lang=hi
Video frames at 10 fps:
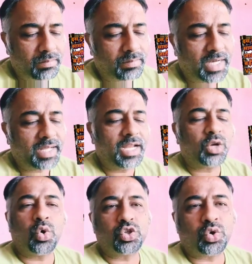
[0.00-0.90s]
मटेरियल
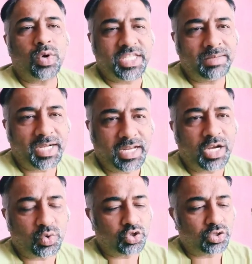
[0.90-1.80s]
कोच ओ
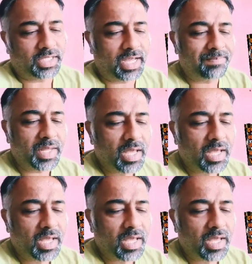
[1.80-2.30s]
मटीरियल कोच होती है